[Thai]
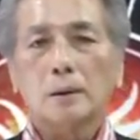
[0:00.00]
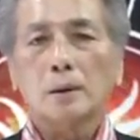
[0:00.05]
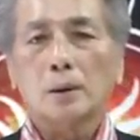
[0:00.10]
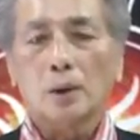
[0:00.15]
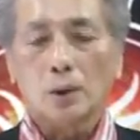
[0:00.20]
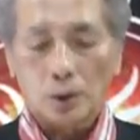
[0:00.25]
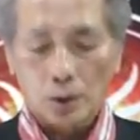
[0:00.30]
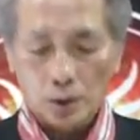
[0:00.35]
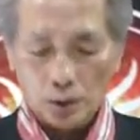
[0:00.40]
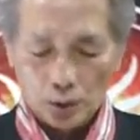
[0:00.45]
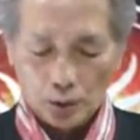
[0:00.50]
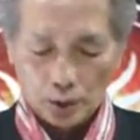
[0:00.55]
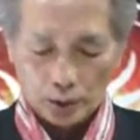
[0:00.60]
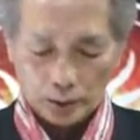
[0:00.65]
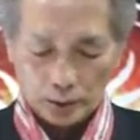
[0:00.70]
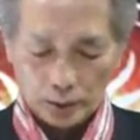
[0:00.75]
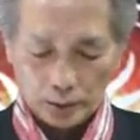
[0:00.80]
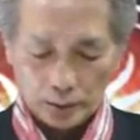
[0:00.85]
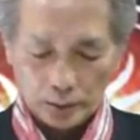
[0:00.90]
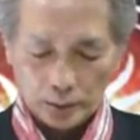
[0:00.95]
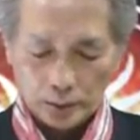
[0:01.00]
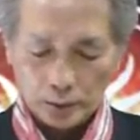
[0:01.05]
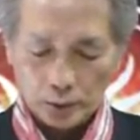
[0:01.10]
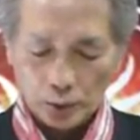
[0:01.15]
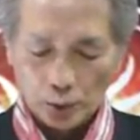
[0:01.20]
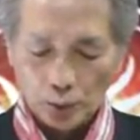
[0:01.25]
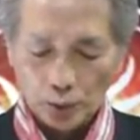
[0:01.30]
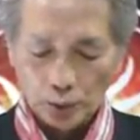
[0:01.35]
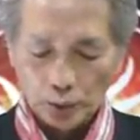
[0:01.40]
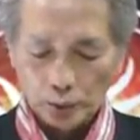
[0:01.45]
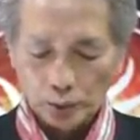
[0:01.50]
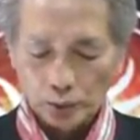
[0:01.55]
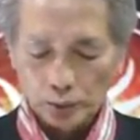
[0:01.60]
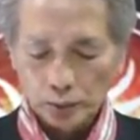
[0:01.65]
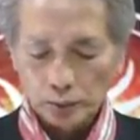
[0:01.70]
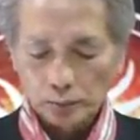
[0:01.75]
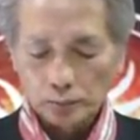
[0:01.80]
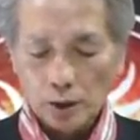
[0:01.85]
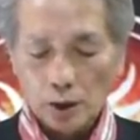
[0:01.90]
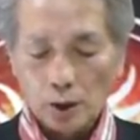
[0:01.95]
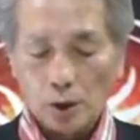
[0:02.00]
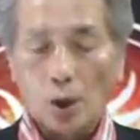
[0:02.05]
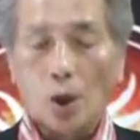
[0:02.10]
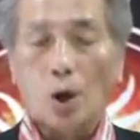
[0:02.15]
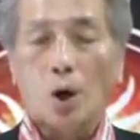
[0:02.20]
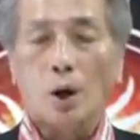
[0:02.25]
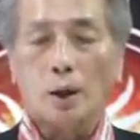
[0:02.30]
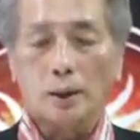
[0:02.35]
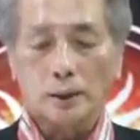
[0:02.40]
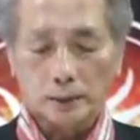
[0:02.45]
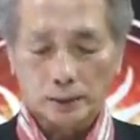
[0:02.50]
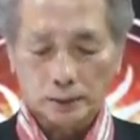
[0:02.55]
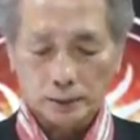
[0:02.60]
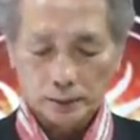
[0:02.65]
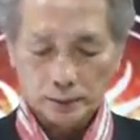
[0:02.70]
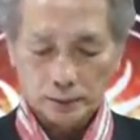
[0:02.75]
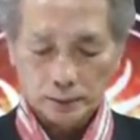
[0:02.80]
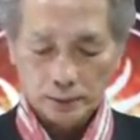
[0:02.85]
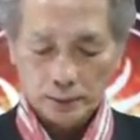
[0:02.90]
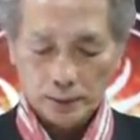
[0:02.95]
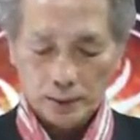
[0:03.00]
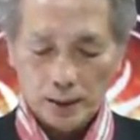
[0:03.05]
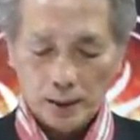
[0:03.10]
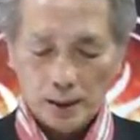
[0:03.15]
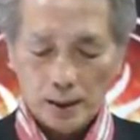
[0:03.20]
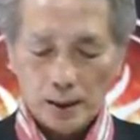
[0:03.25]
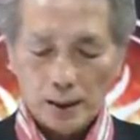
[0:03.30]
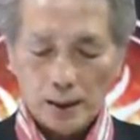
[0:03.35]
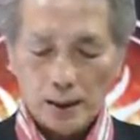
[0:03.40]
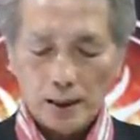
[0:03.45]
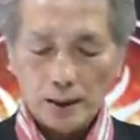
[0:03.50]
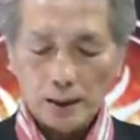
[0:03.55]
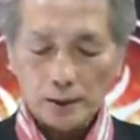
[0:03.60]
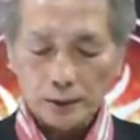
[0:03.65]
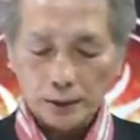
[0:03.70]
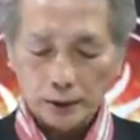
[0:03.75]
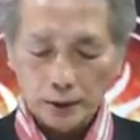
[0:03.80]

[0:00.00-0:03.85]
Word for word: กรกฎตุลมังกร และราศี